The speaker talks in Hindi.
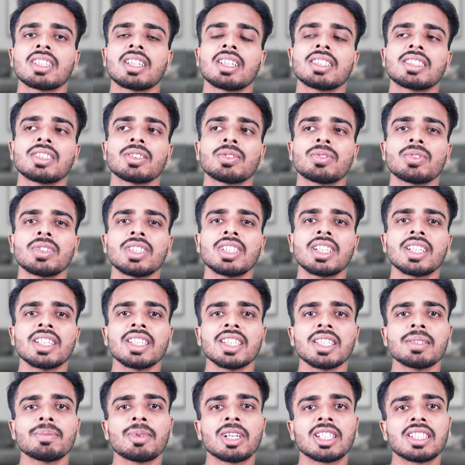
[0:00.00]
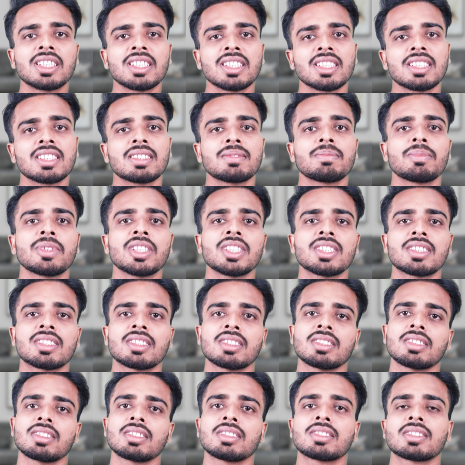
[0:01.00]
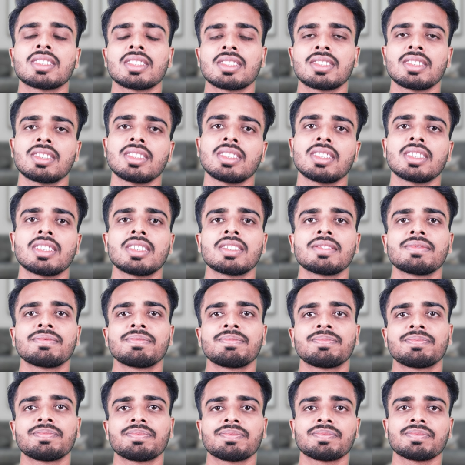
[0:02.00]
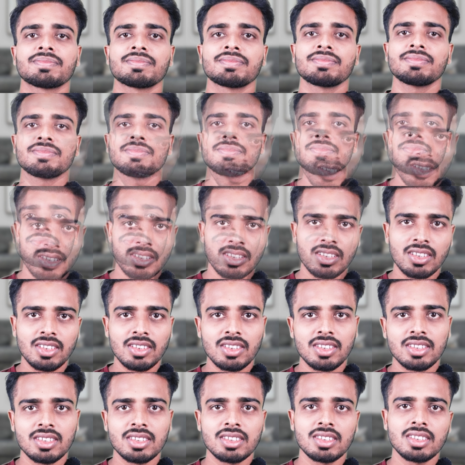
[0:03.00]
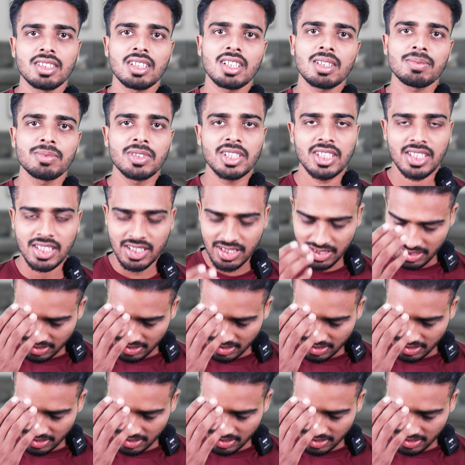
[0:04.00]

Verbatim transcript: ऐसे कोई डरने की बात नहीं है बेस्ट सर्जरी है और आप देख ही